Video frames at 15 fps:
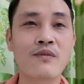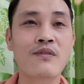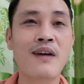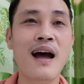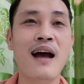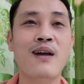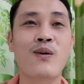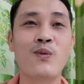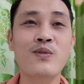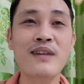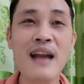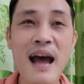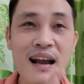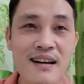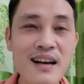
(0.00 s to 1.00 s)
và cũng
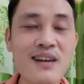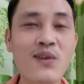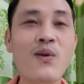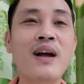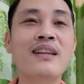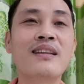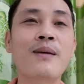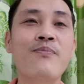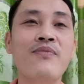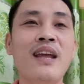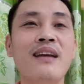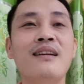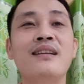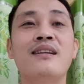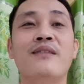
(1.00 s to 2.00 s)
đang rất quan tâm
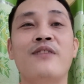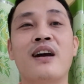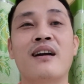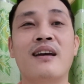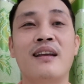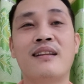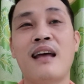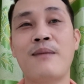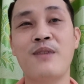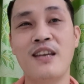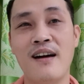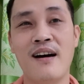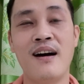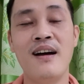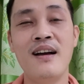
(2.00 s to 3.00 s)
đến cái sự việc hiện tại bây
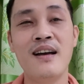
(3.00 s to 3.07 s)
giờ.